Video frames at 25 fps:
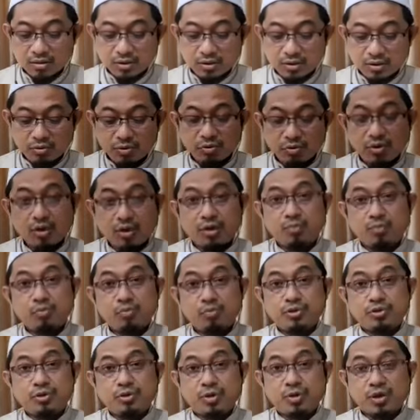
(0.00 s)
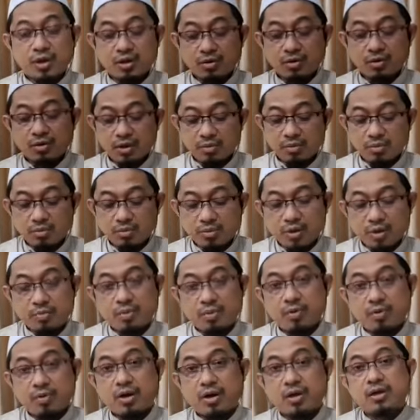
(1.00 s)
sesuatu yang dimunculkan oleh
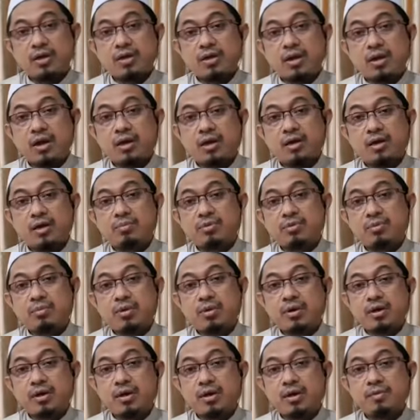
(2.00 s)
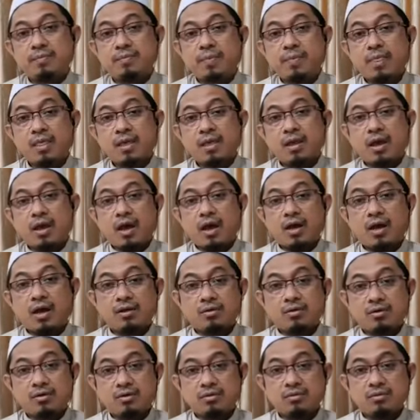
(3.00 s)
beberapa orang yang dianggap sebagai
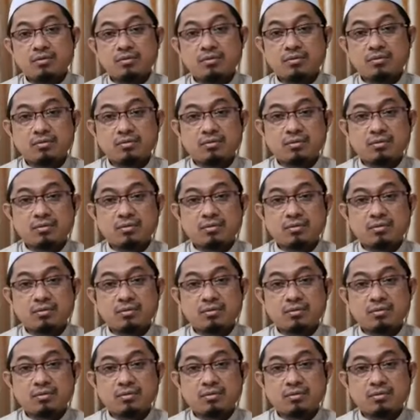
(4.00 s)
ikon,